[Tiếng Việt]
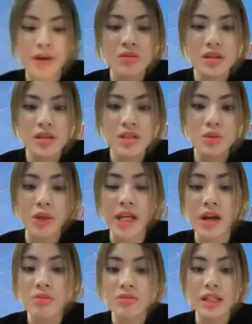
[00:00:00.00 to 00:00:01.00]
công nhân trong một cái
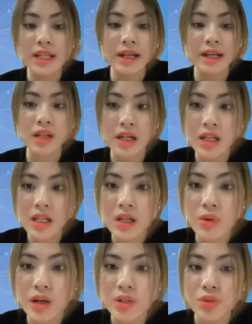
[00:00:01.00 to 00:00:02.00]
công ty nào đấy,
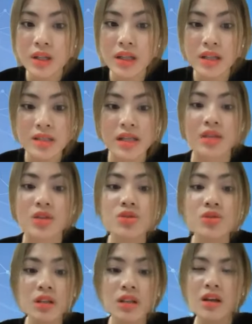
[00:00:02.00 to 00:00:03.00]
hoặc là chúng ta đang sản
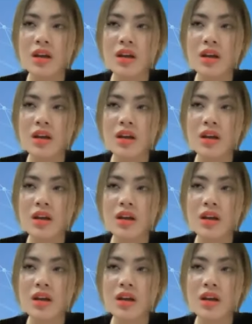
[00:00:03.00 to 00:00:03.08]
xuất